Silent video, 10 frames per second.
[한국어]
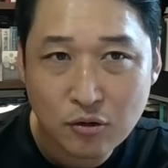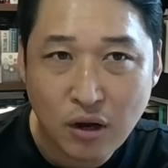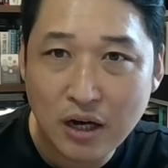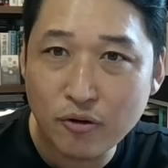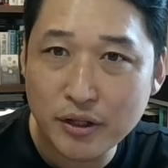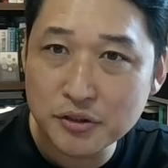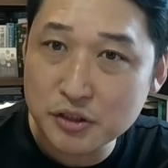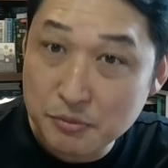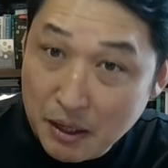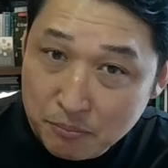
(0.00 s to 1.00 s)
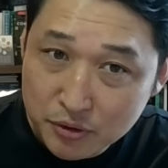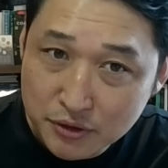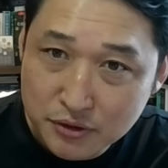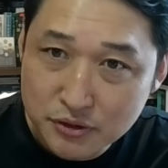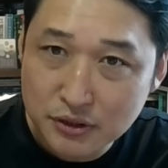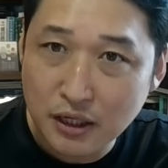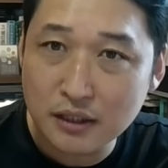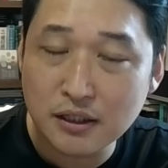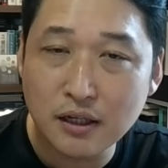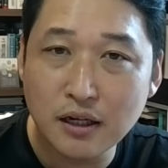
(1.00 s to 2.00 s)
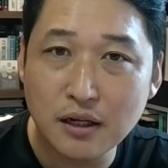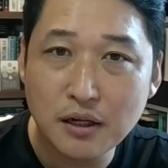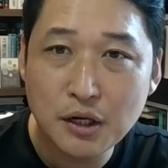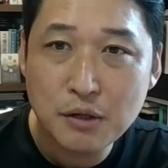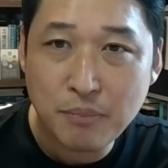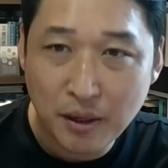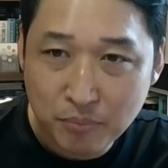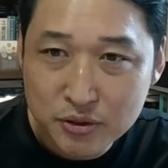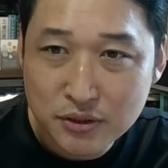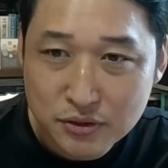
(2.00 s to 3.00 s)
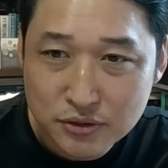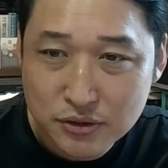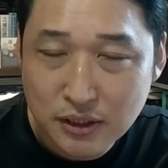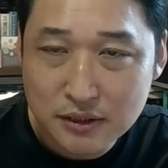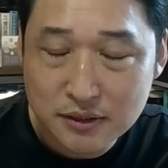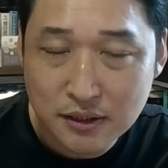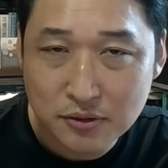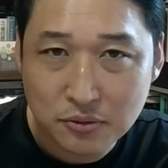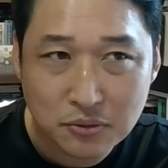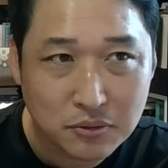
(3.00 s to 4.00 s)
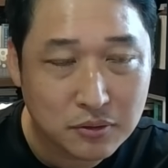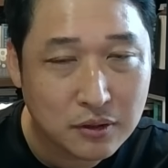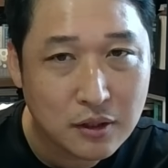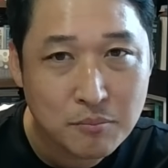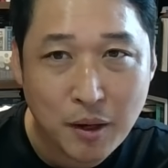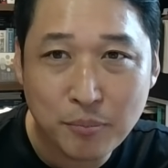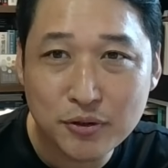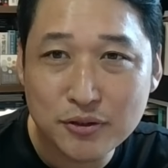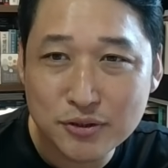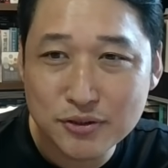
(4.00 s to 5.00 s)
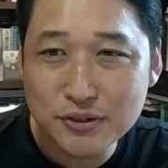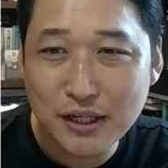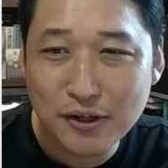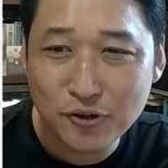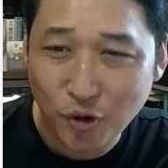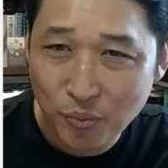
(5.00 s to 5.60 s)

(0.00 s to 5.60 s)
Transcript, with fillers: 과거에는 이백 퍼센트 증가하다가 백 퍼센트 증가세로 백 퍼센트 증가한 건